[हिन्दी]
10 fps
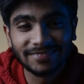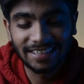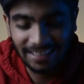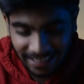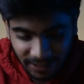
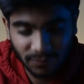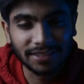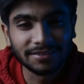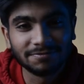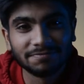इन द नेक्स्ट
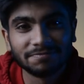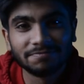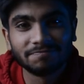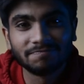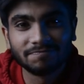वन
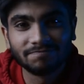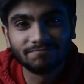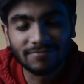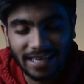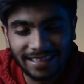
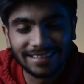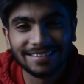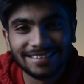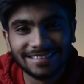बाय